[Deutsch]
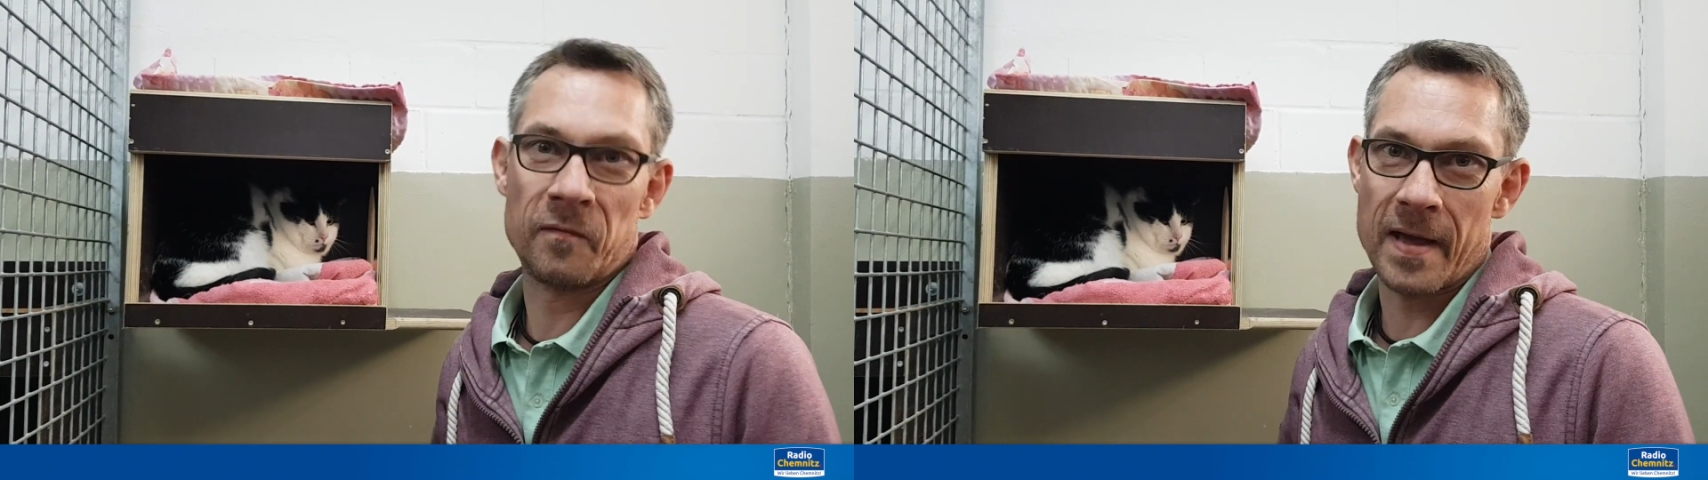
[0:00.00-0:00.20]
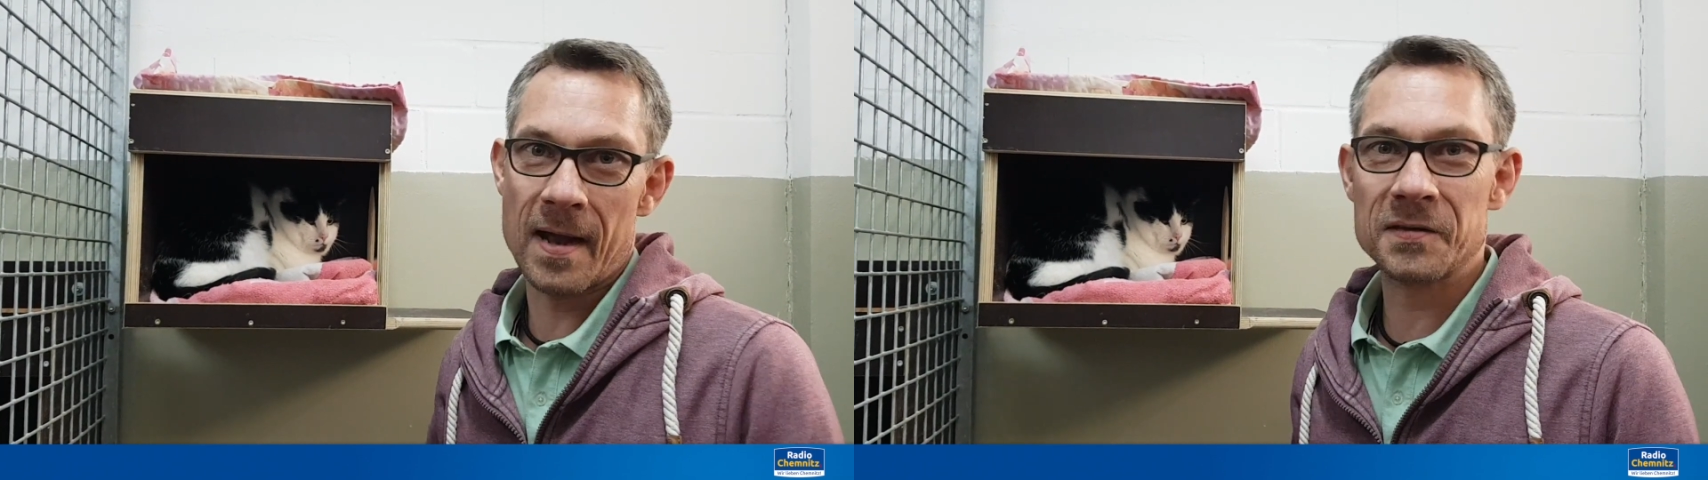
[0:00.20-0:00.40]

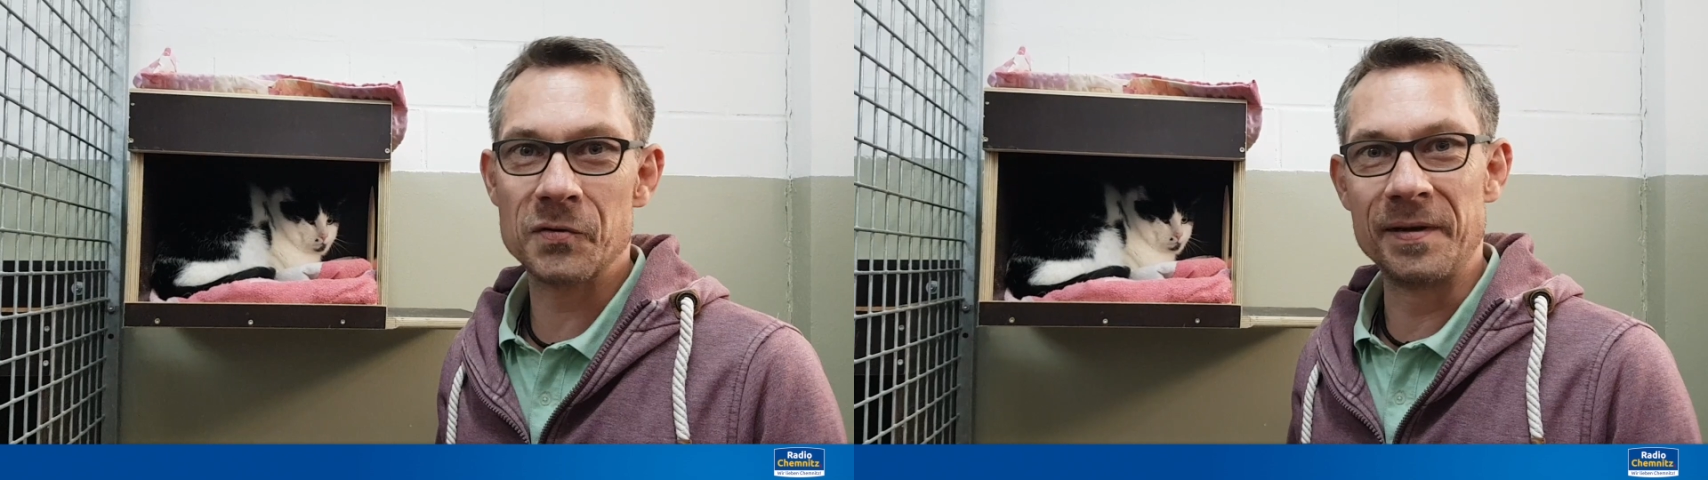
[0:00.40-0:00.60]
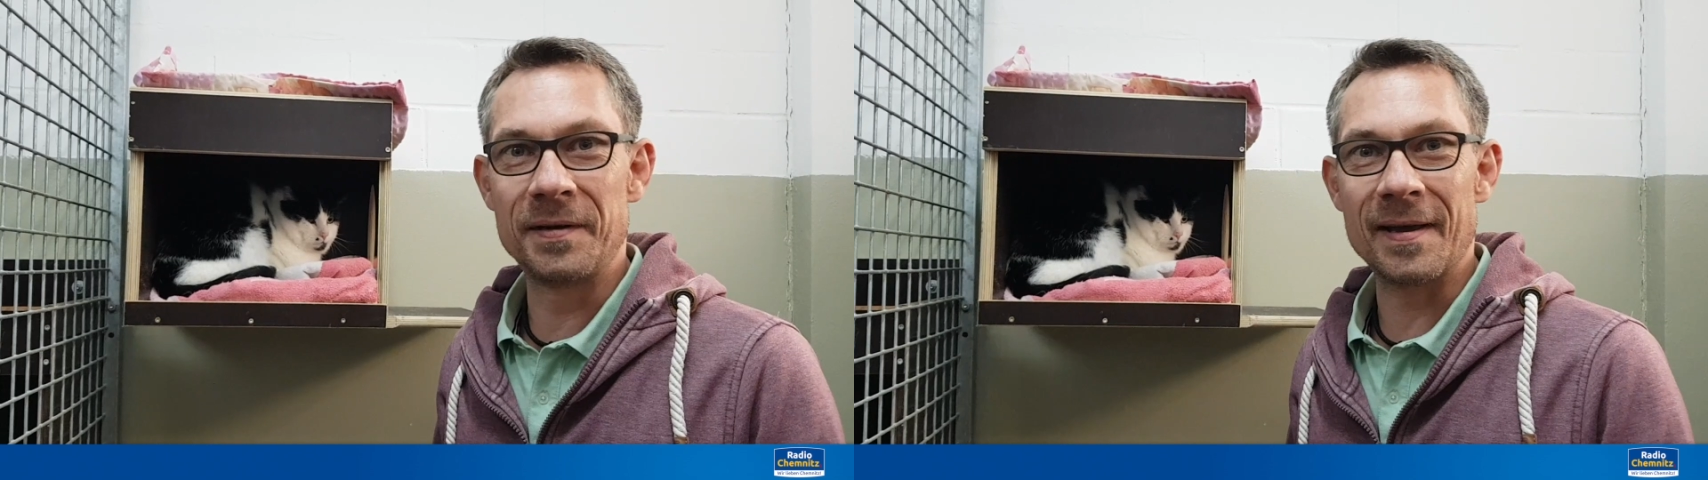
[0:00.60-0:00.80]
Wer also
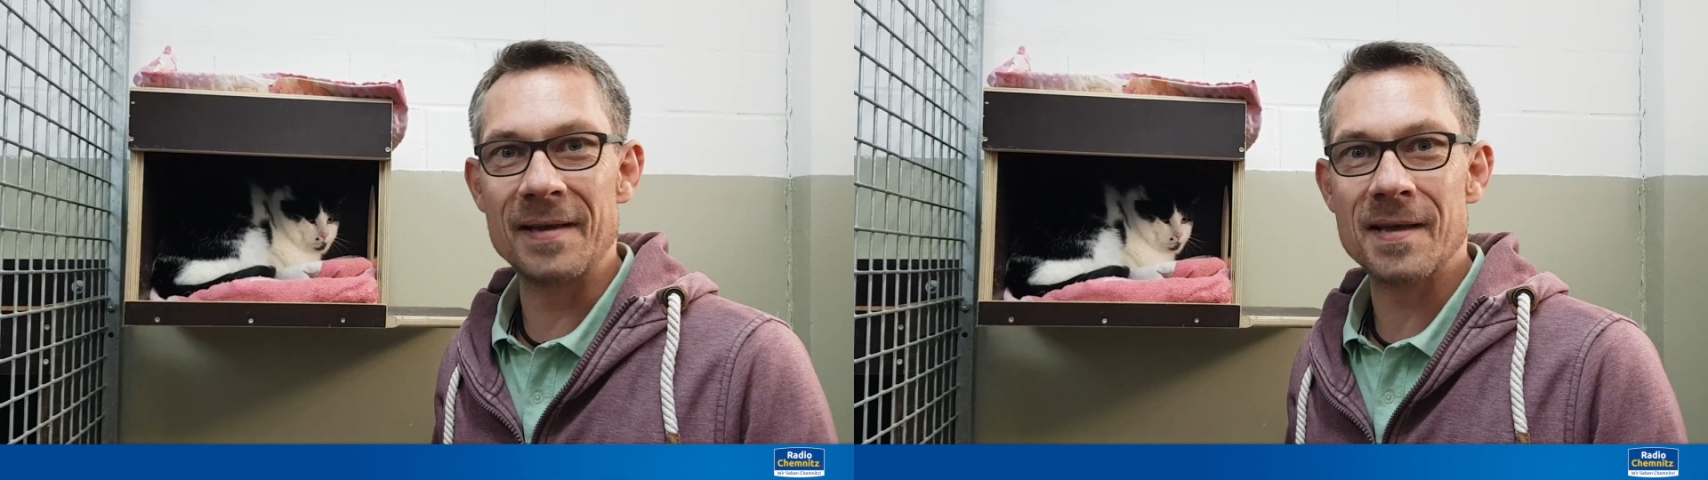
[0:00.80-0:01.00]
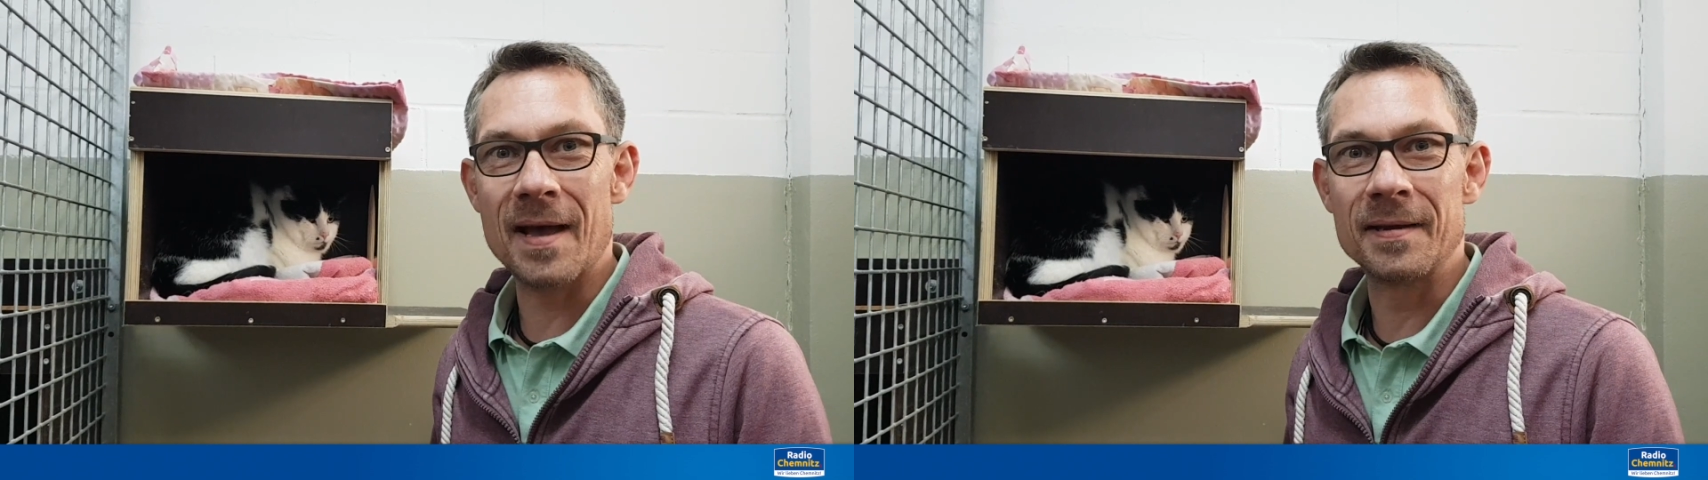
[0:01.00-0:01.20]

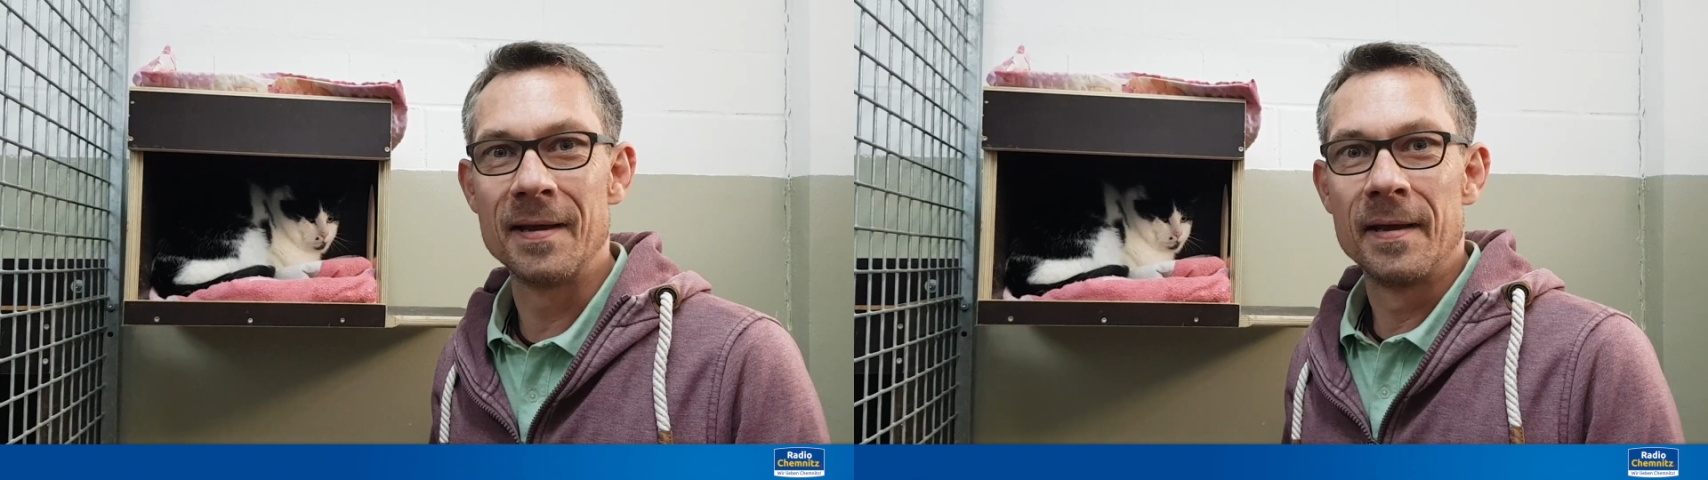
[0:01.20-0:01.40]
Interesse hat,